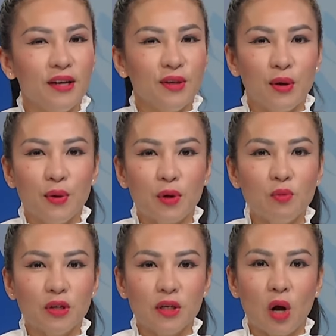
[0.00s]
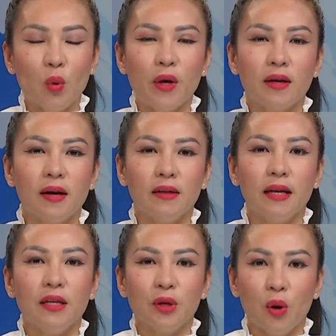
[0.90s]
Nhiều công trình có nguy cơ
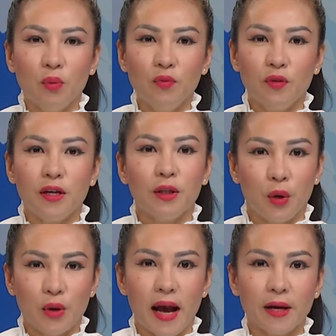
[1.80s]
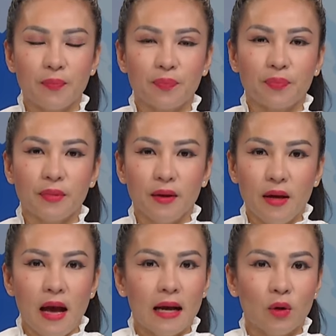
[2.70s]
đình đốn vì thiếu cát.
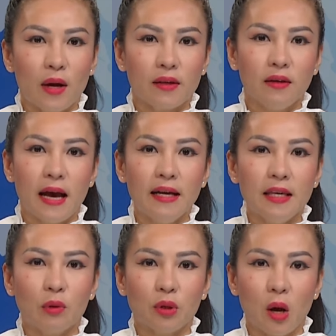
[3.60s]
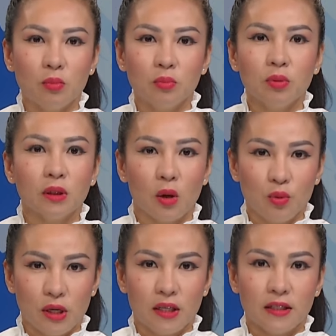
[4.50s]
Hàng loạt dự án giao thông,
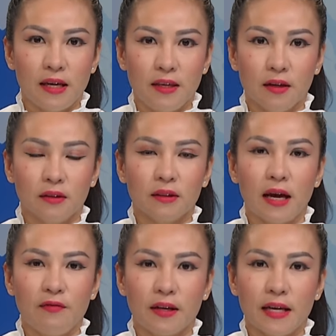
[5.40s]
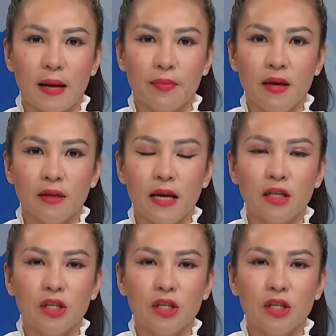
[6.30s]
công trình xây dựng tại Việt Nam đang